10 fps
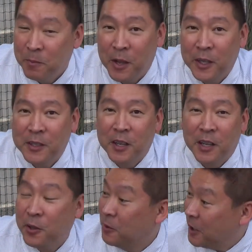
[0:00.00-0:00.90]
まあ、ヒデさんが
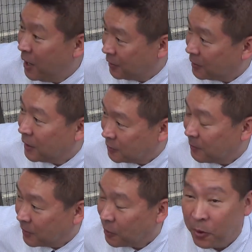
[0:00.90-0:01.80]
急に入ってきたんですよ
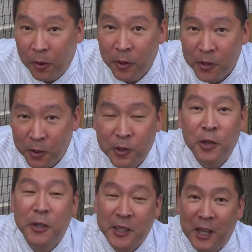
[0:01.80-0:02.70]
また今日、はい、今日
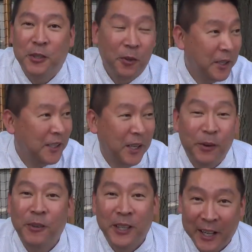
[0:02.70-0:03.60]
急に来たんですよヒデ
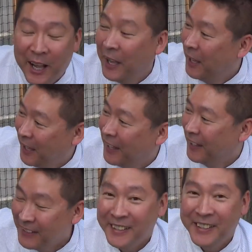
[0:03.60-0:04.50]
桜子さんが、は
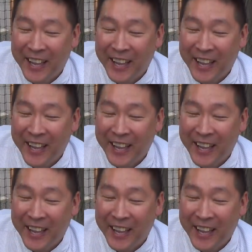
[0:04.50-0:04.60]
い、